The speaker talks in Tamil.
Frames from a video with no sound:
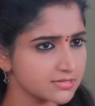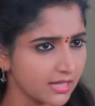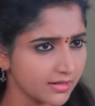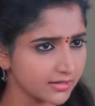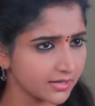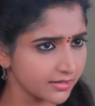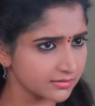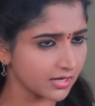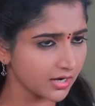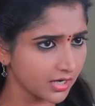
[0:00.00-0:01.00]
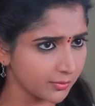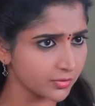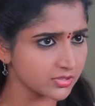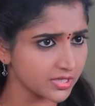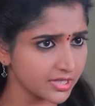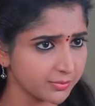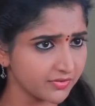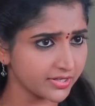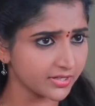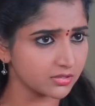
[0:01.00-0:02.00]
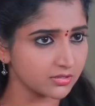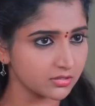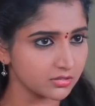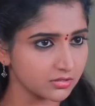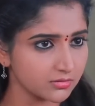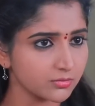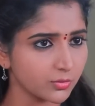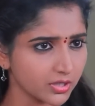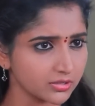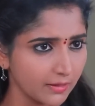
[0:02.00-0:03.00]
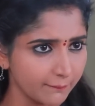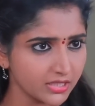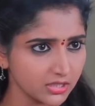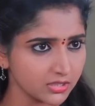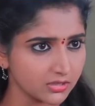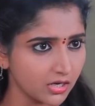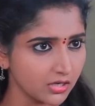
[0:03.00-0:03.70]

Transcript: நான் சார கைத்தாங்களா புடிச்சு எழுப்பி விட்டது உனக்கு தப்பா